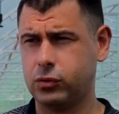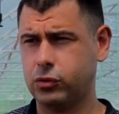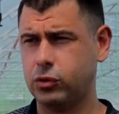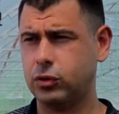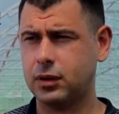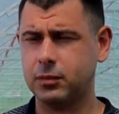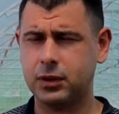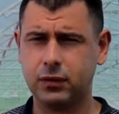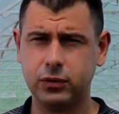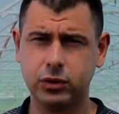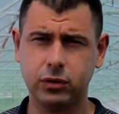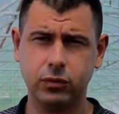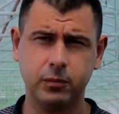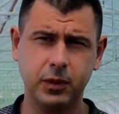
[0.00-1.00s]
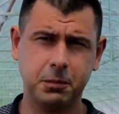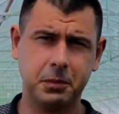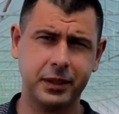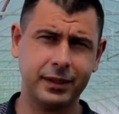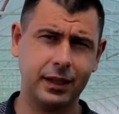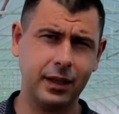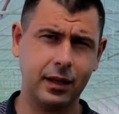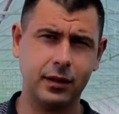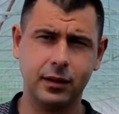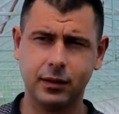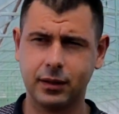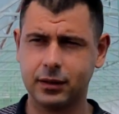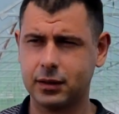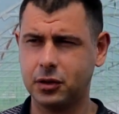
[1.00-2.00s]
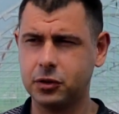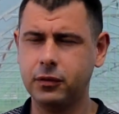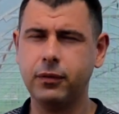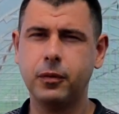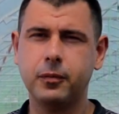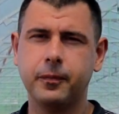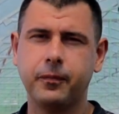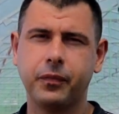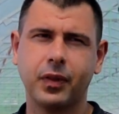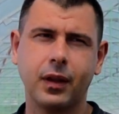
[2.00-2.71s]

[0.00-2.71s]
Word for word: с учетом того, что мы постоянно, так сказать, живем